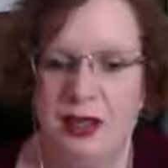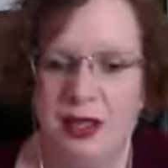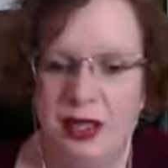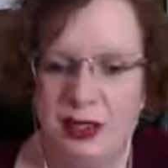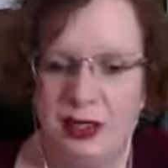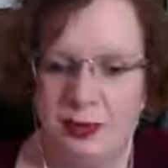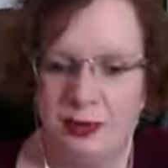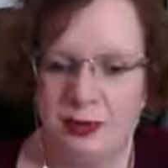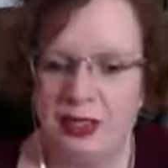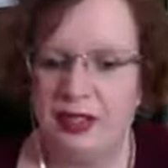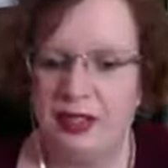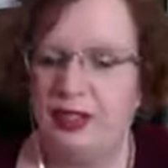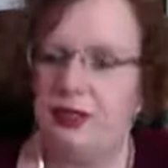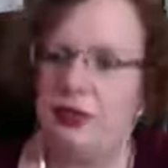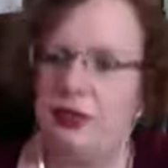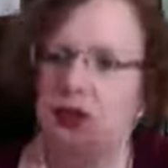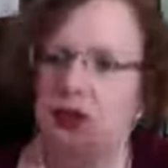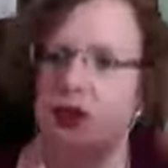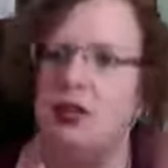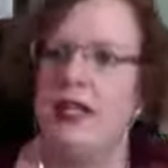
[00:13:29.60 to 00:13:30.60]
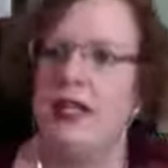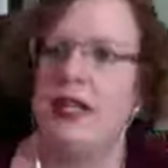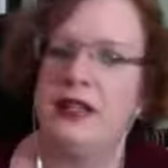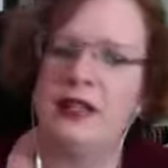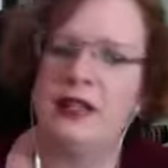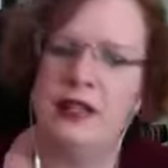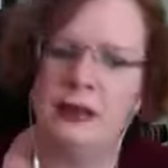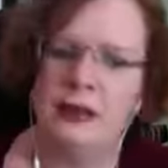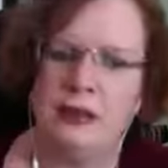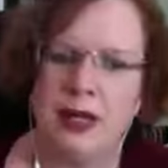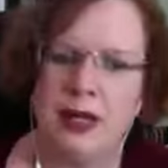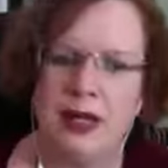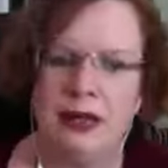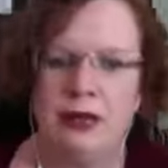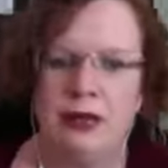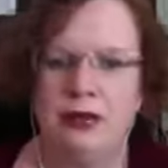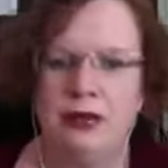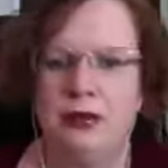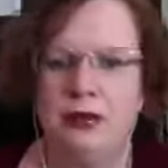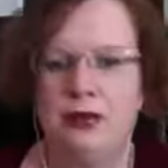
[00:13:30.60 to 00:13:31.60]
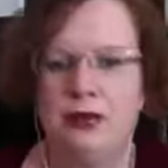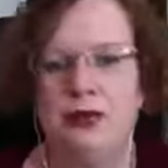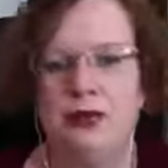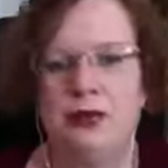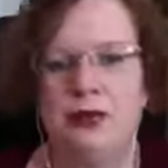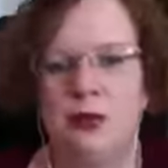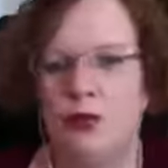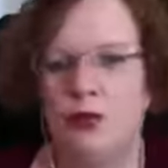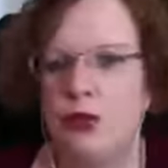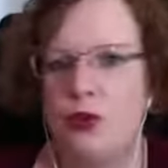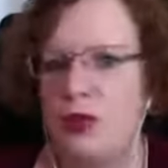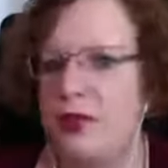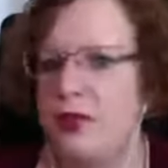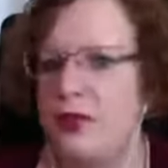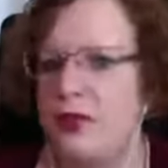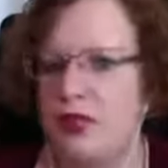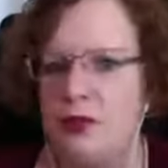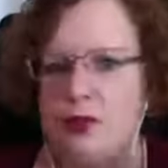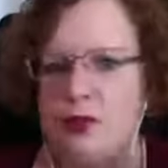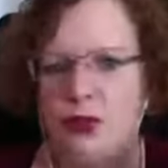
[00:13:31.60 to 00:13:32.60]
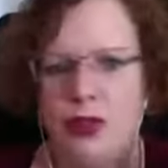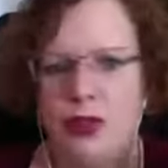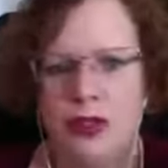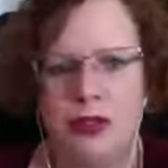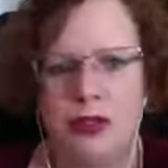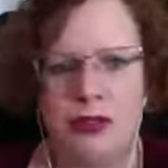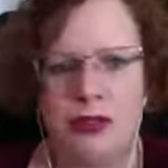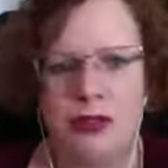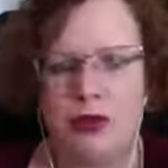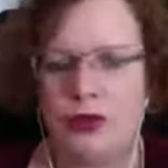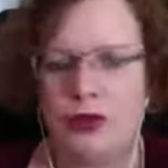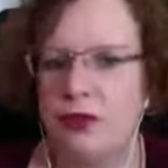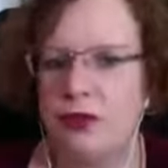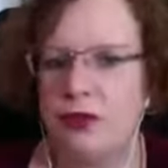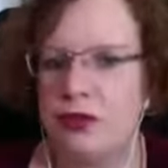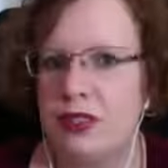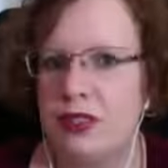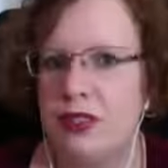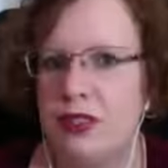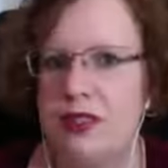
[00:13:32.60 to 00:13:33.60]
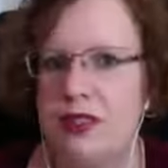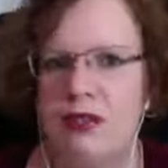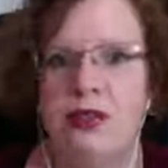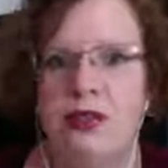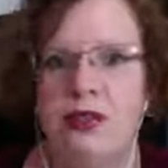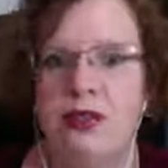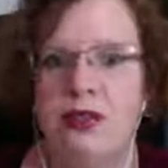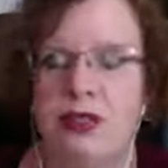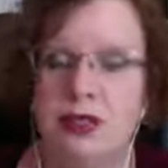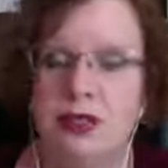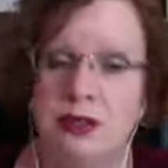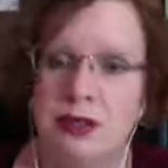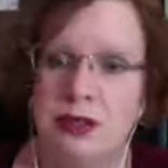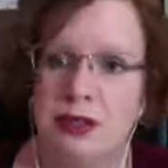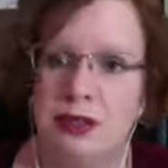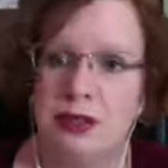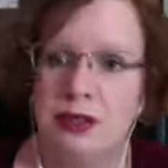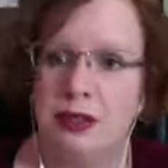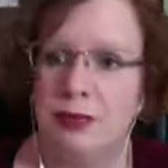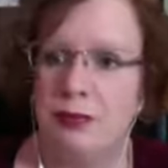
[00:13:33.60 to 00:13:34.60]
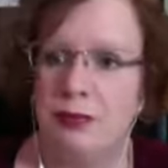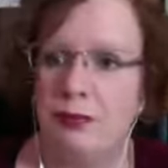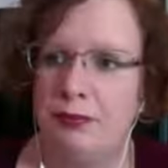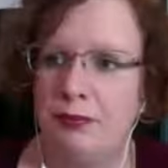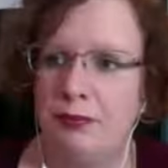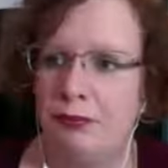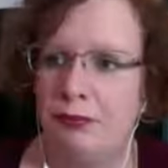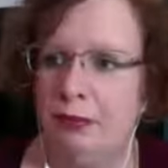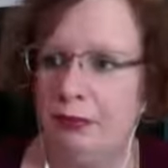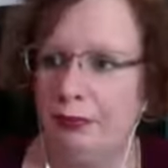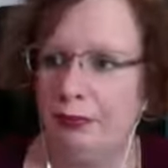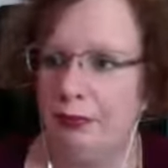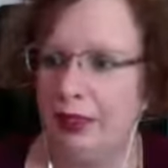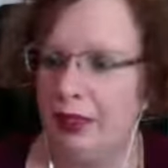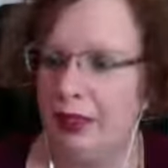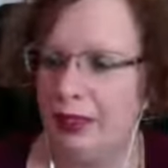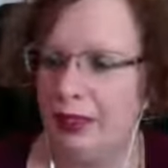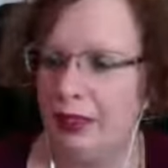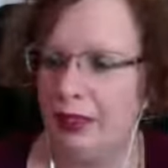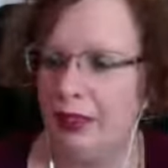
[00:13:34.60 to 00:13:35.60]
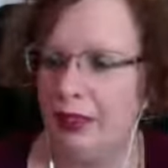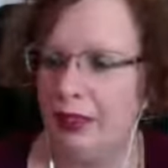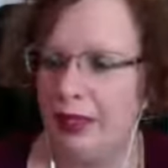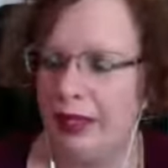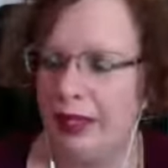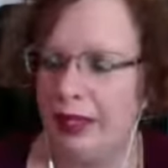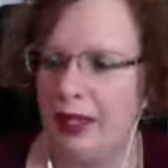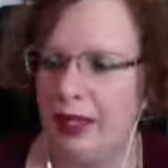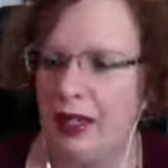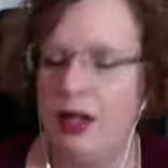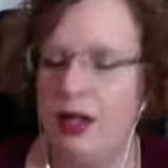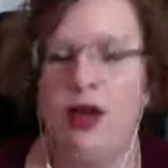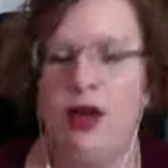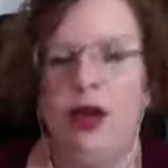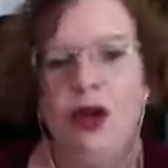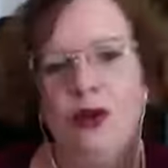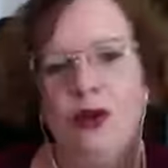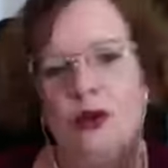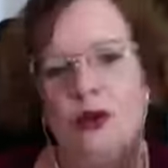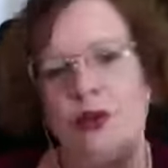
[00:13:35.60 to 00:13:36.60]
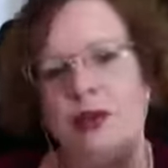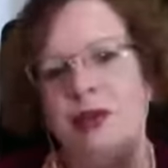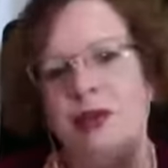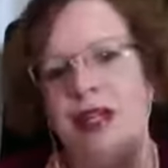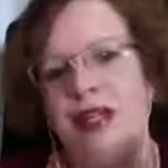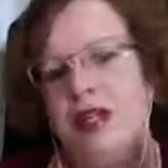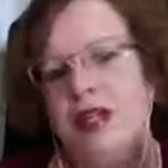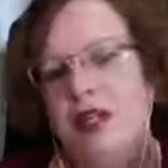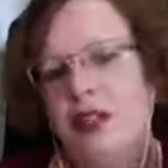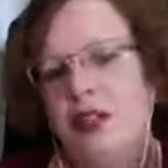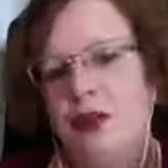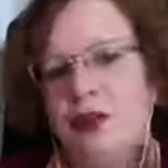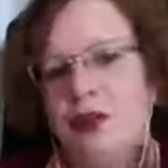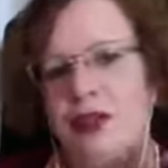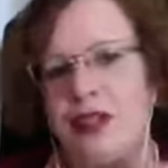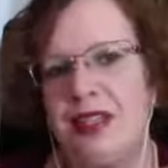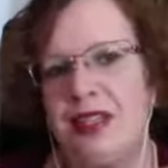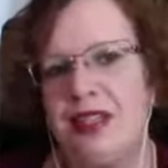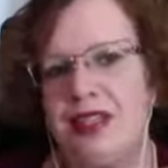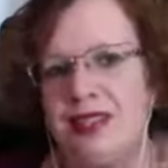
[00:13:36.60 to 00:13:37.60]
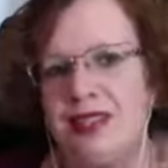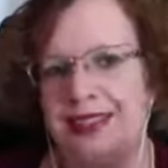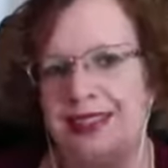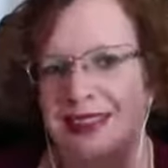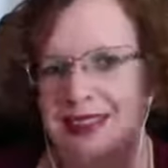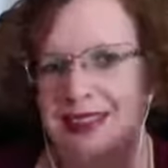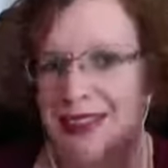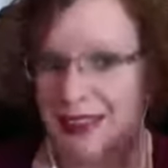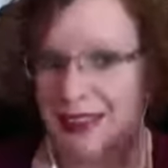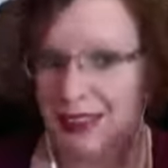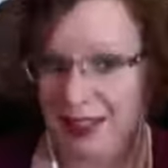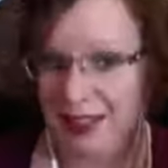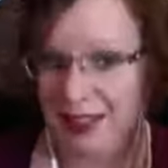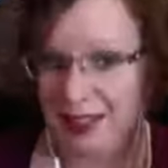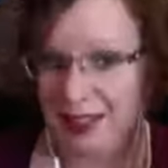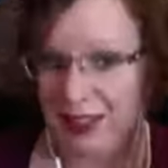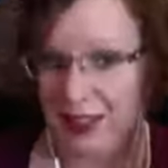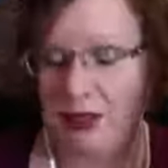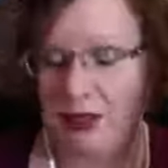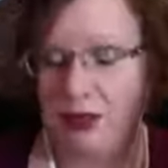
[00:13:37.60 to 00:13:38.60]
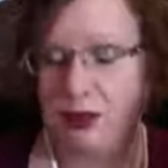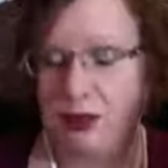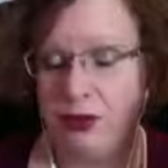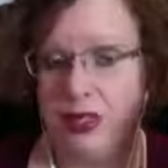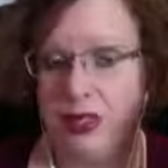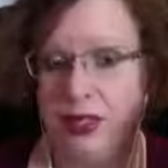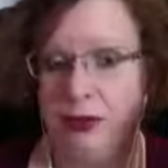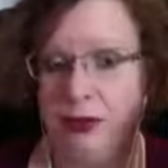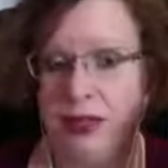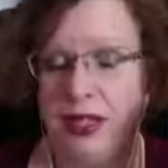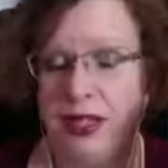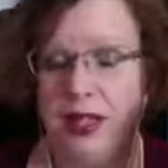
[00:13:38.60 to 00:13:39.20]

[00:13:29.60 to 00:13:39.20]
mais si vous regardez maintenant deux mois, six mois, deux ans, cinq ans, dix ans euh, euh, en arrière, vous remarquez qu'en fait, cet échec, entre guillemets,